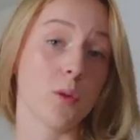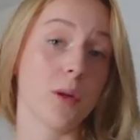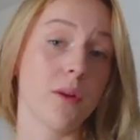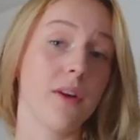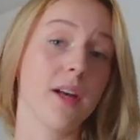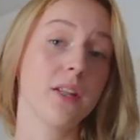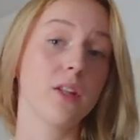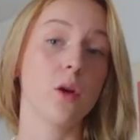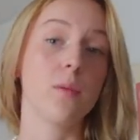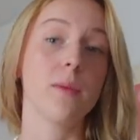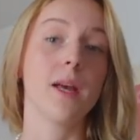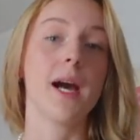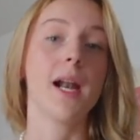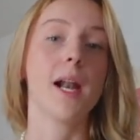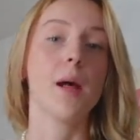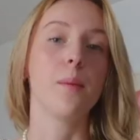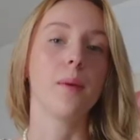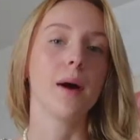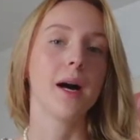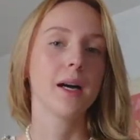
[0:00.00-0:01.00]
je préfère dormir à
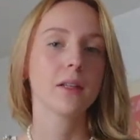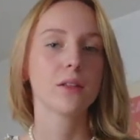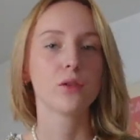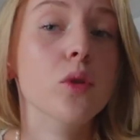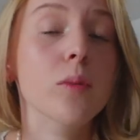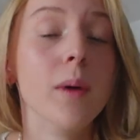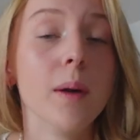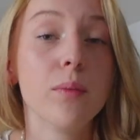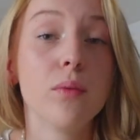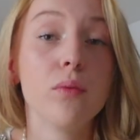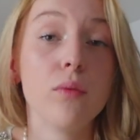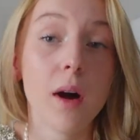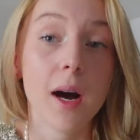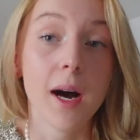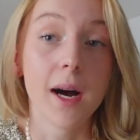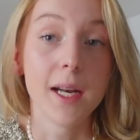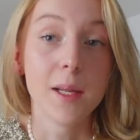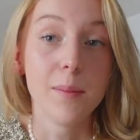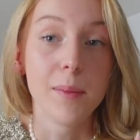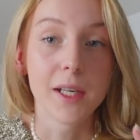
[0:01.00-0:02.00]
l'appart, demain pouvoir
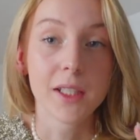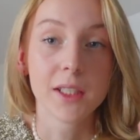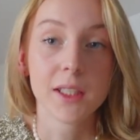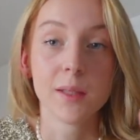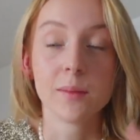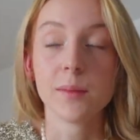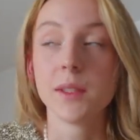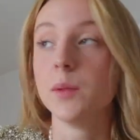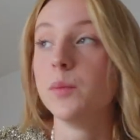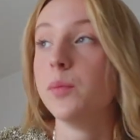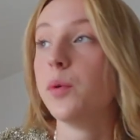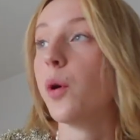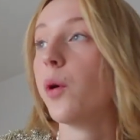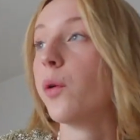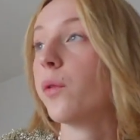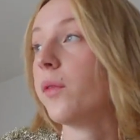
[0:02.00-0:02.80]
aller marcher un petit peu en